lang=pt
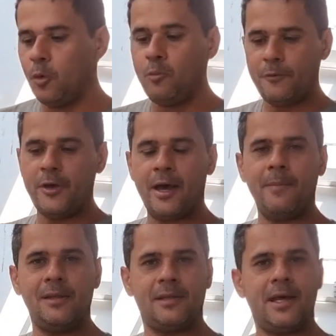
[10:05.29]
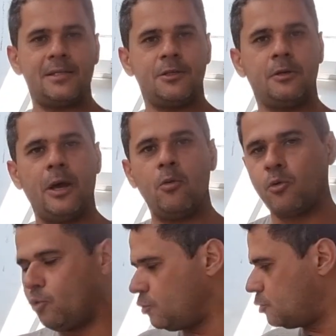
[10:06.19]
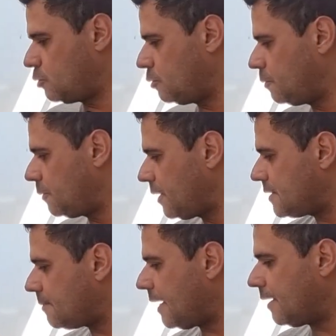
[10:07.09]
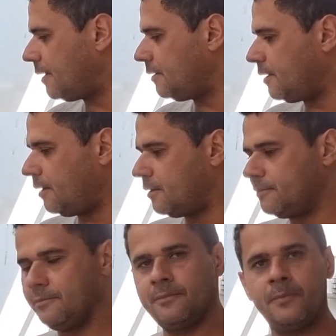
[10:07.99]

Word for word: uma ferramenta dessa é o custo dessa maleta inteira,